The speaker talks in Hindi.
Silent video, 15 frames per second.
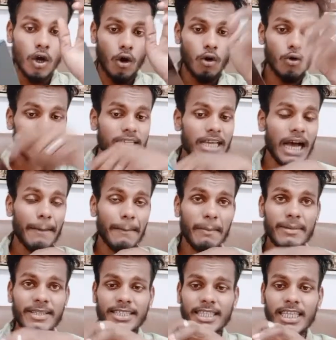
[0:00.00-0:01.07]
और यहाँ पे
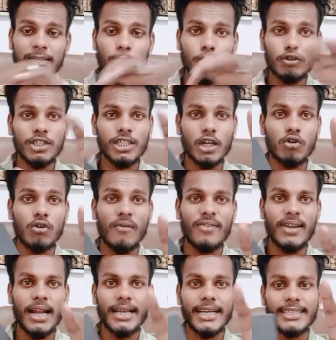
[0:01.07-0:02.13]
मैं इसकी इनबॉक्सिंग करूंगा
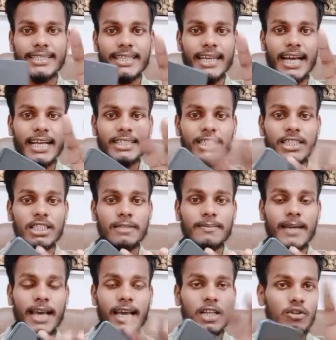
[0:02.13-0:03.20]
फिलहाल कैसे क्या चीज
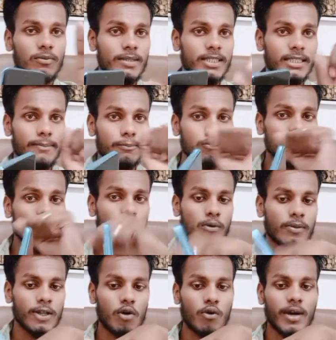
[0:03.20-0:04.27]
इसमें है तो मैं सब कुछ आपको
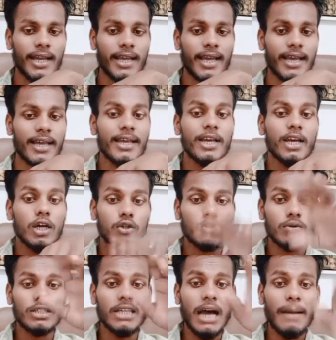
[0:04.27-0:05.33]
बताऊंगा ठीक है तो
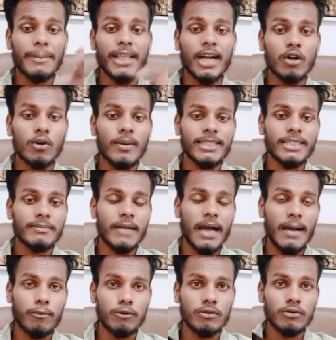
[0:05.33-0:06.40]
यहाँ पर देखिए डुबल सिम का
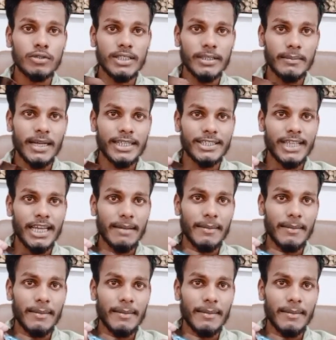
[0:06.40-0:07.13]
आपको सिम का जैक